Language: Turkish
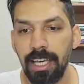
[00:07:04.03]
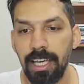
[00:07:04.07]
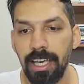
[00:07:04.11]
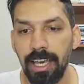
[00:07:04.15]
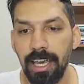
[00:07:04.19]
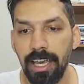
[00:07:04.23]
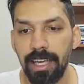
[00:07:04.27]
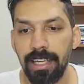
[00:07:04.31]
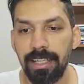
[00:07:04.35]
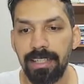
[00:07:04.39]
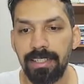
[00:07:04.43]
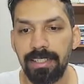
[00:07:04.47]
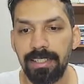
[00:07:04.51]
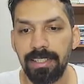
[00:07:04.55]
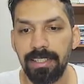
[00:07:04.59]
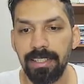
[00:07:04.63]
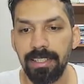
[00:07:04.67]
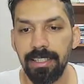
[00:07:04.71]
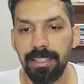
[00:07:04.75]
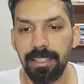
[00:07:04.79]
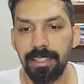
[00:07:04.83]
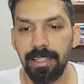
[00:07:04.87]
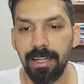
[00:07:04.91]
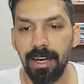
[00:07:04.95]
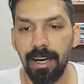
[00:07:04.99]

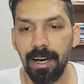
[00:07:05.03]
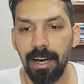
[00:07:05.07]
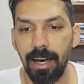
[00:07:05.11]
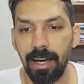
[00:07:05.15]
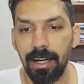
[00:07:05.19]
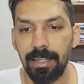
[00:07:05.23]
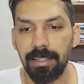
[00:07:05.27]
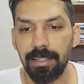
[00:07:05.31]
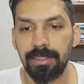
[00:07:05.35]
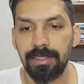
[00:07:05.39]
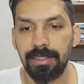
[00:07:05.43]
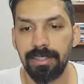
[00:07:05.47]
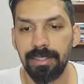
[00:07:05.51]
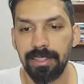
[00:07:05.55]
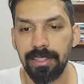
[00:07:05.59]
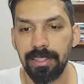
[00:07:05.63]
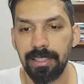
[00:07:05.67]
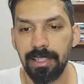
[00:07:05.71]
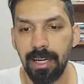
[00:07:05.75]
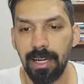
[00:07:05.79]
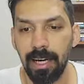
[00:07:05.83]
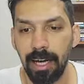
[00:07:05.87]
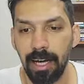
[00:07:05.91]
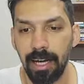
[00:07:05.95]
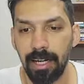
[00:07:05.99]
eksi
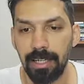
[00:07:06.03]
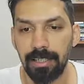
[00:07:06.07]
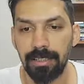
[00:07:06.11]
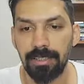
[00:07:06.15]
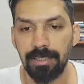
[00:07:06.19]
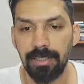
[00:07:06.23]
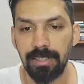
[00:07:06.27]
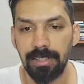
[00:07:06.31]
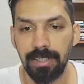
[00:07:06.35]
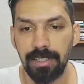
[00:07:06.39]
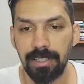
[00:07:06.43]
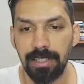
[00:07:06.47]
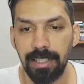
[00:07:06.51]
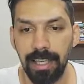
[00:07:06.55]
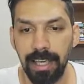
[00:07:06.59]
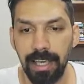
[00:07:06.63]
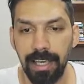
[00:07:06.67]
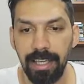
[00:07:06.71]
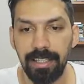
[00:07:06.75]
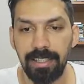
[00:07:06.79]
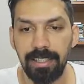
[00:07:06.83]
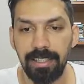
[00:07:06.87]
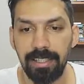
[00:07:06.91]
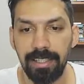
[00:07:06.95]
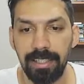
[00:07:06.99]
artı artı
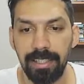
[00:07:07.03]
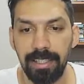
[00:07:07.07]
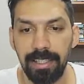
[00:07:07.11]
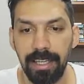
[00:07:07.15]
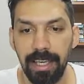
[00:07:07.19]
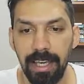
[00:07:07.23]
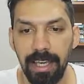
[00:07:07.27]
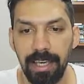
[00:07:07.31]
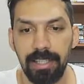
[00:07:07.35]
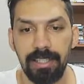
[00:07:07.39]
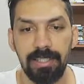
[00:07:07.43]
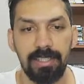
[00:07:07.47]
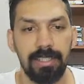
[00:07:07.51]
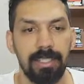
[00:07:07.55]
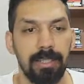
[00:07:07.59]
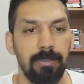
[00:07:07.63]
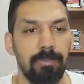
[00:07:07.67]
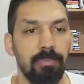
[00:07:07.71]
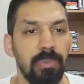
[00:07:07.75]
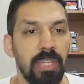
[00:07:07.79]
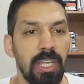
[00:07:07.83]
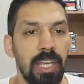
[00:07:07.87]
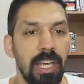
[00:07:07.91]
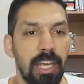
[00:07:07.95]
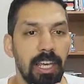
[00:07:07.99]
eksi eksi.
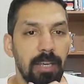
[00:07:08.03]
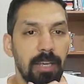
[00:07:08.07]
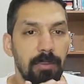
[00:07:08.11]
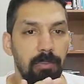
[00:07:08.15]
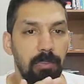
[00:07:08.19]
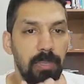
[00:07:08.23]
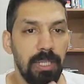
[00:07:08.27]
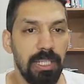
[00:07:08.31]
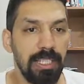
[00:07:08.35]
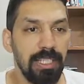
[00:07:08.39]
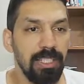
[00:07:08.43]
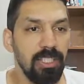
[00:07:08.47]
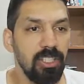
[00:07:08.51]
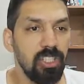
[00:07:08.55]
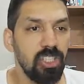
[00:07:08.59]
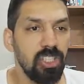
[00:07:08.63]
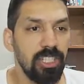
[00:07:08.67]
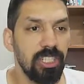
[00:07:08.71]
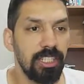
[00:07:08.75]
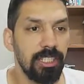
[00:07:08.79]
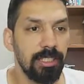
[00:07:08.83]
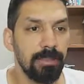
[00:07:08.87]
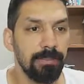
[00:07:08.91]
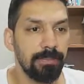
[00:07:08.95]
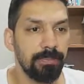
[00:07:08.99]

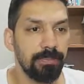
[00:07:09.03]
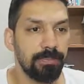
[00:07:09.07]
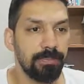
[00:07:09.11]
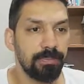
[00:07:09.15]
Birincinin